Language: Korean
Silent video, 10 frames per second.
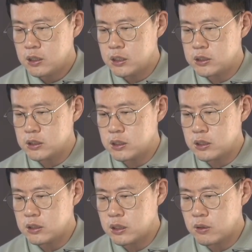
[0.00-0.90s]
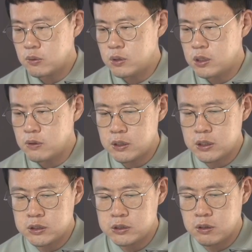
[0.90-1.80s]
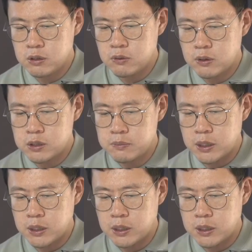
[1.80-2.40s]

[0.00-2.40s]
예측 가능하고 일관된 성과를